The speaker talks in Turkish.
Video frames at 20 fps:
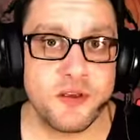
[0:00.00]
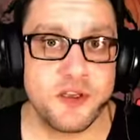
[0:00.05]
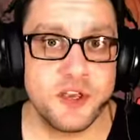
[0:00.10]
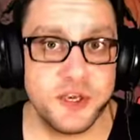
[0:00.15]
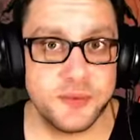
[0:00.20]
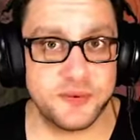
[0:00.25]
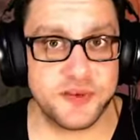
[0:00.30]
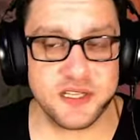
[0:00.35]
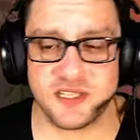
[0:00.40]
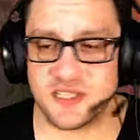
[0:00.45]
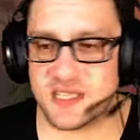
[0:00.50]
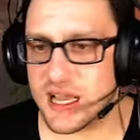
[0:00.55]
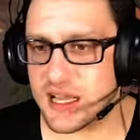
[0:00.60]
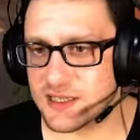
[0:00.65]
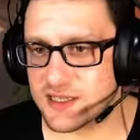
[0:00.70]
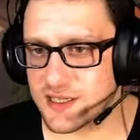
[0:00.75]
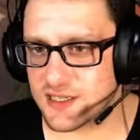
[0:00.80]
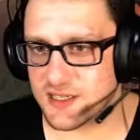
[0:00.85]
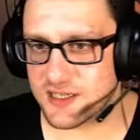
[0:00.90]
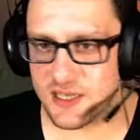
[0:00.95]
Hibrit
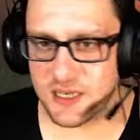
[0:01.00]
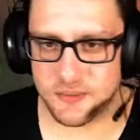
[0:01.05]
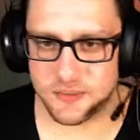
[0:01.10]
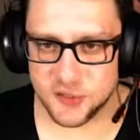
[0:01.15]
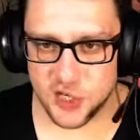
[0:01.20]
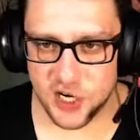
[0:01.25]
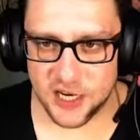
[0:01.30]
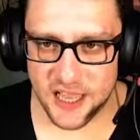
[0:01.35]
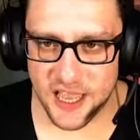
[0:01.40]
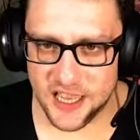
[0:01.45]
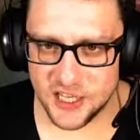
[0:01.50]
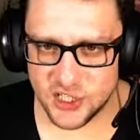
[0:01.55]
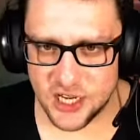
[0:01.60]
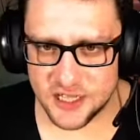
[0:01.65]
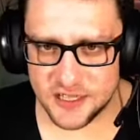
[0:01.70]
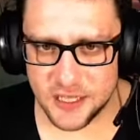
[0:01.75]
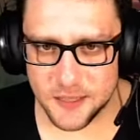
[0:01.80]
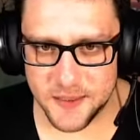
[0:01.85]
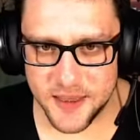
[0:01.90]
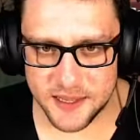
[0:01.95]
saldırısı yapacak.
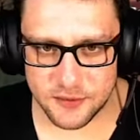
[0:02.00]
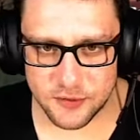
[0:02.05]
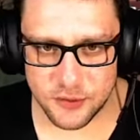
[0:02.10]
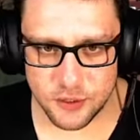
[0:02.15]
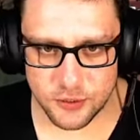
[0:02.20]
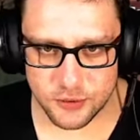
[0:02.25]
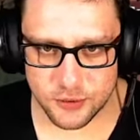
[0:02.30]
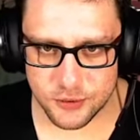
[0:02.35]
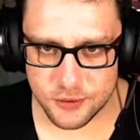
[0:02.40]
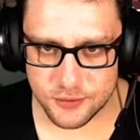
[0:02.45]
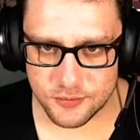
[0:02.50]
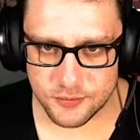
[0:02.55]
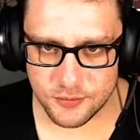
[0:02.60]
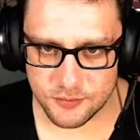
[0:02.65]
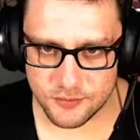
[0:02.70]
Heyecanla bekliyoruz.